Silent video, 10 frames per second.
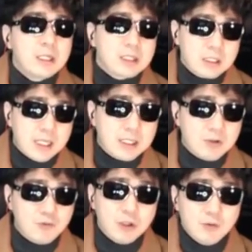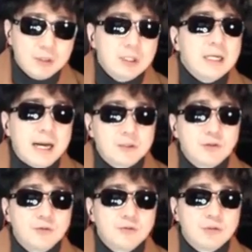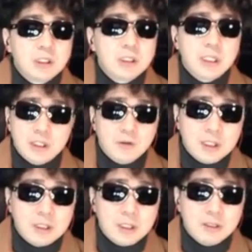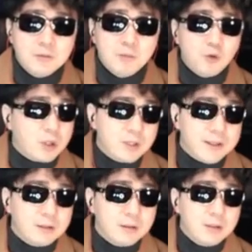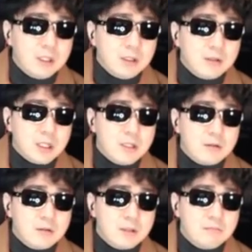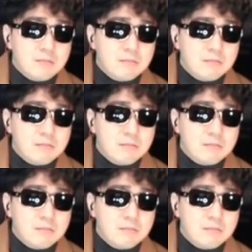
사실 장제원이 뒤로는 안철수 측근에게 전화했다라는 보도가 또 나왔어요. 그러니까 이거는